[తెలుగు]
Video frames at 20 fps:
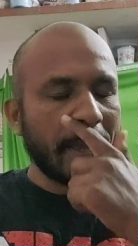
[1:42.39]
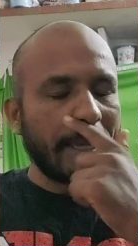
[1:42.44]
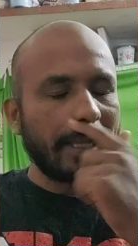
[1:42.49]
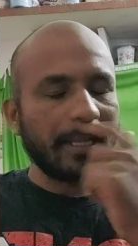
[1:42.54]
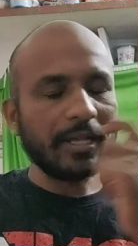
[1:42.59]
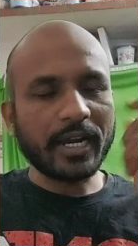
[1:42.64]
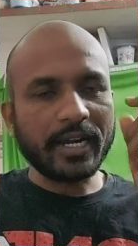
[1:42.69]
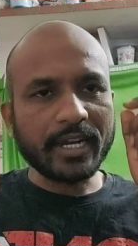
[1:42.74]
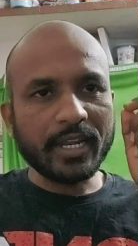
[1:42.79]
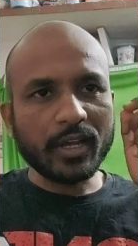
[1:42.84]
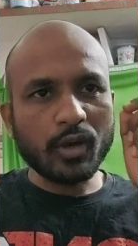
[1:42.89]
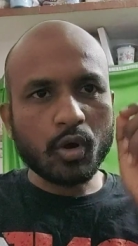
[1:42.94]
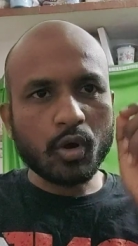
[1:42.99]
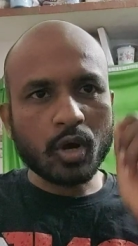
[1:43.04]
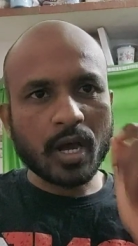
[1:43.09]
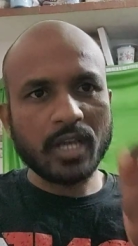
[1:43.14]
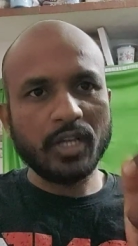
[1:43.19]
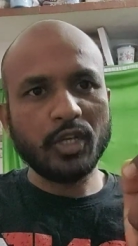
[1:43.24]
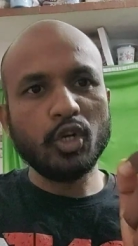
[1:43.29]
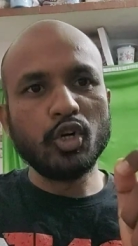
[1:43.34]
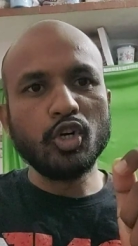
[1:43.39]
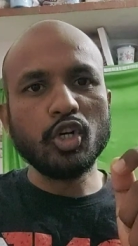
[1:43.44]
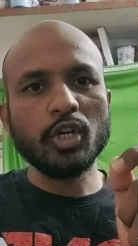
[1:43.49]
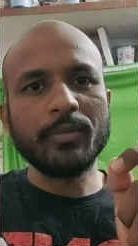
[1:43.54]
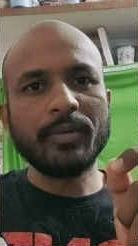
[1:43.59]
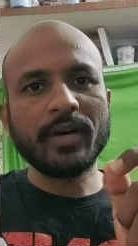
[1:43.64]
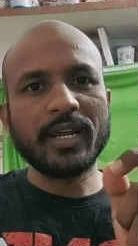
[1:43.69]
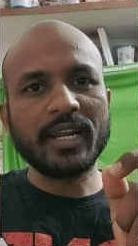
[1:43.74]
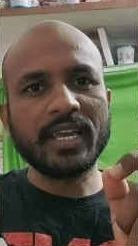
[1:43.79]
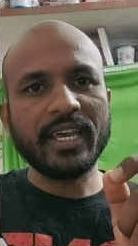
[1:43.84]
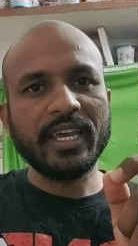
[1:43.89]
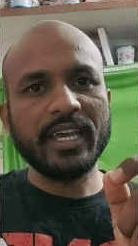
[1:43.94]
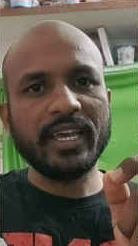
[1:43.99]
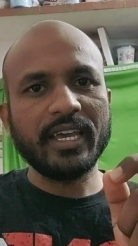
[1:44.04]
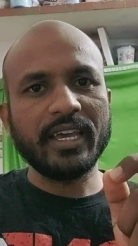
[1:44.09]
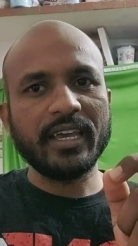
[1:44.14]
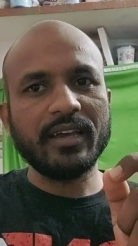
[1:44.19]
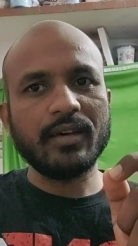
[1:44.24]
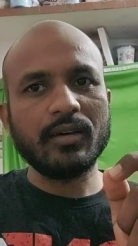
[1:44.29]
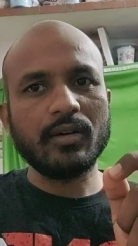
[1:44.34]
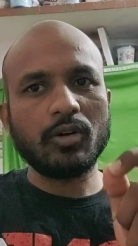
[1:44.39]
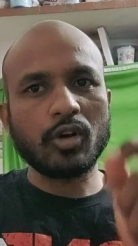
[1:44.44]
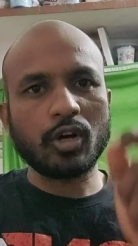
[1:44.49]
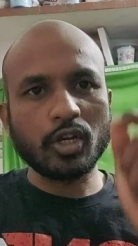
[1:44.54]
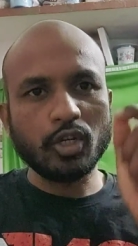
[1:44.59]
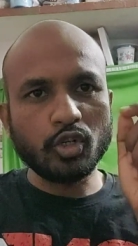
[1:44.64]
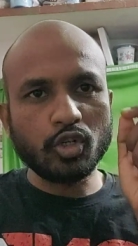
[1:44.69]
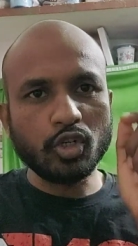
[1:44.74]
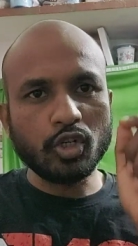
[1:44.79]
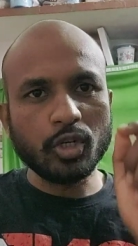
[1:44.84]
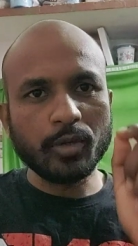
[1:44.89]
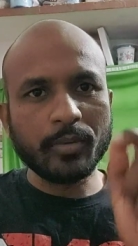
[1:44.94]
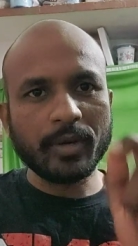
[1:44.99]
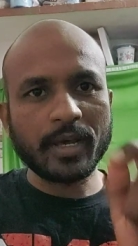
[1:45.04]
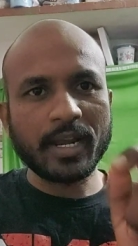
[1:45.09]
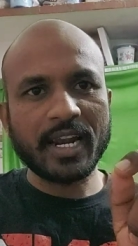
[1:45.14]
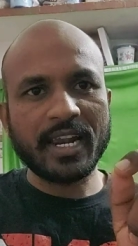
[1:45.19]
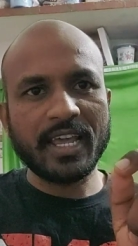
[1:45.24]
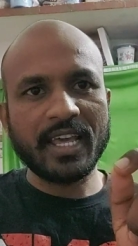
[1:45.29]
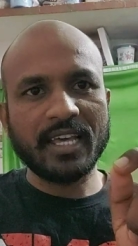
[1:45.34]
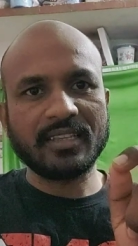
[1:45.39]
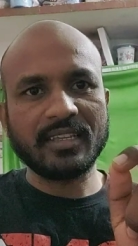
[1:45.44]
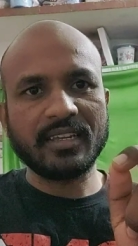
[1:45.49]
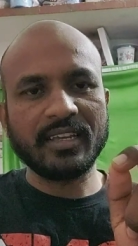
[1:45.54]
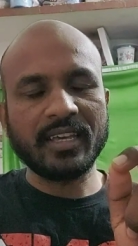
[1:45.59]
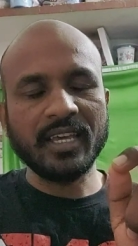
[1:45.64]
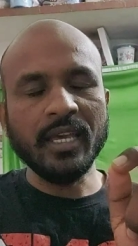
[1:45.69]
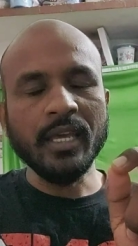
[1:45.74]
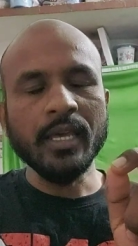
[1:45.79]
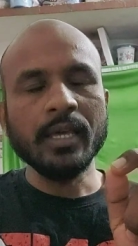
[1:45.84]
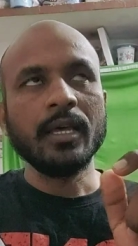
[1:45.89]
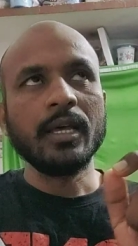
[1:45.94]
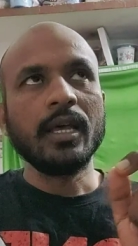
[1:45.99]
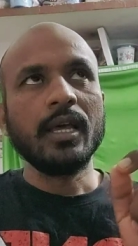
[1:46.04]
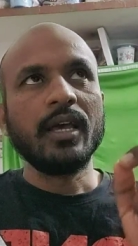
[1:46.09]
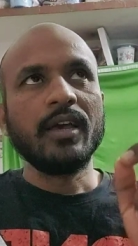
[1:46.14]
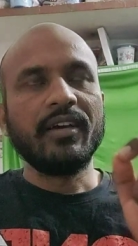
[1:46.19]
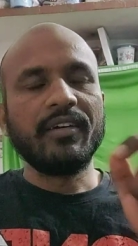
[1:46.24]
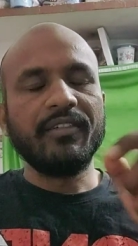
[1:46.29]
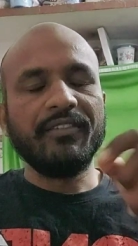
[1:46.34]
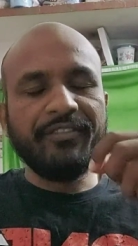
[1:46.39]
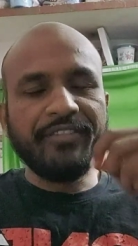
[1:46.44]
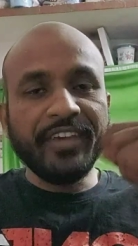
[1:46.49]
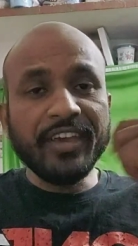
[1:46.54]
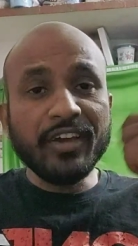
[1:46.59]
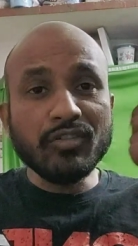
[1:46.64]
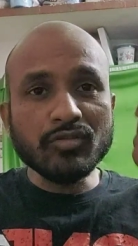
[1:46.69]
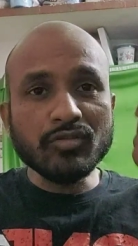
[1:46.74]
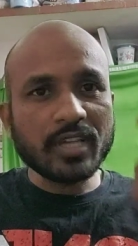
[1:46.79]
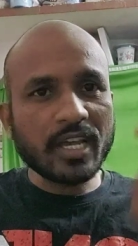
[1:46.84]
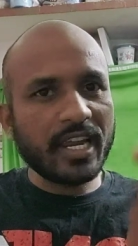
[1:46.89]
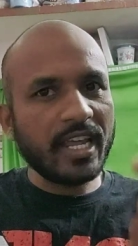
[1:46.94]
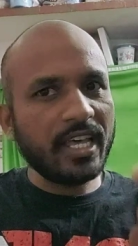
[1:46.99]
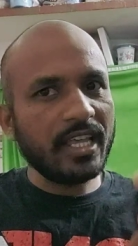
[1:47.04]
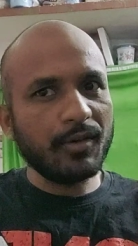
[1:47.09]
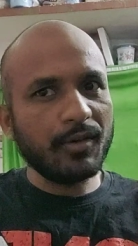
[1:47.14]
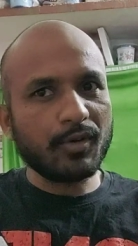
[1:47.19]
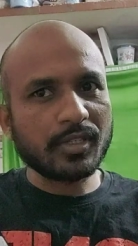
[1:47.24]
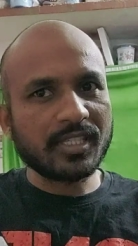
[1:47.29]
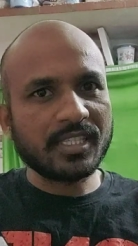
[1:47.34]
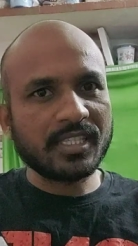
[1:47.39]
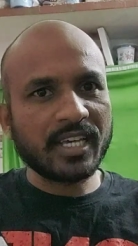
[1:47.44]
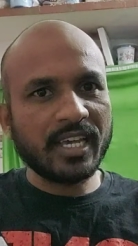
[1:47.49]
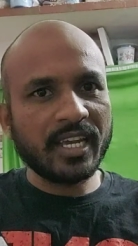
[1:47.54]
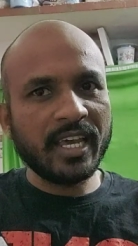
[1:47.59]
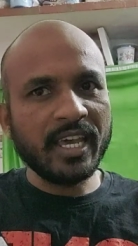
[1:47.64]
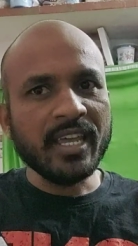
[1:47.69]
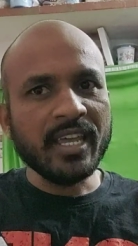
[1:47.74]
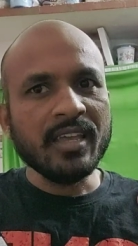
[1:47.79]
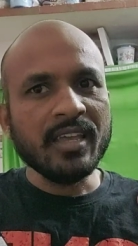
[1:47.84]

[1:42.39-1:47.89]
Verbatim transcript: ఎందుకంటే ఒక యూట్యూబర్కి ఒక యూట్యూబర్ అనే అతనికి వ్యూస్ అనేది వస్తేనే